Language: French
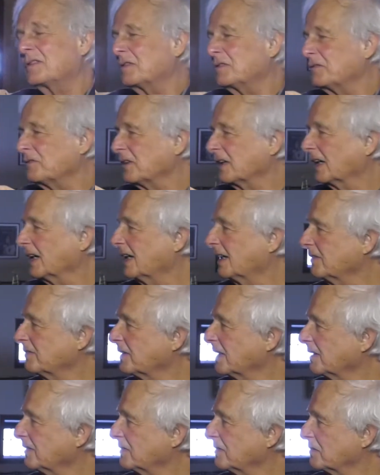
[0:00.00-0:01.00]
différents
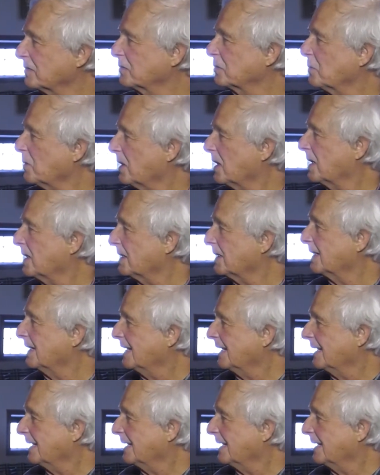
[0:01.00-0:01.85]
accessoires